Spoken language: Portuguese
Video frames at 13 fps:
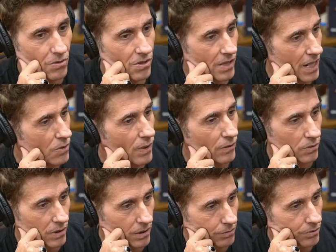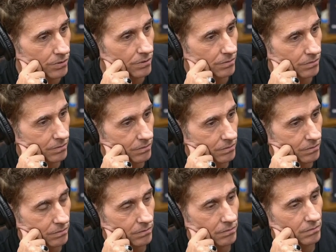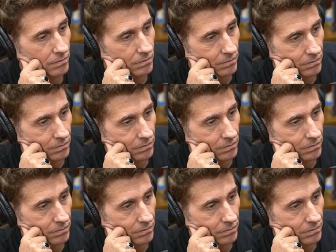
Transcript: velho, uns 3, 4 anos. Nossa,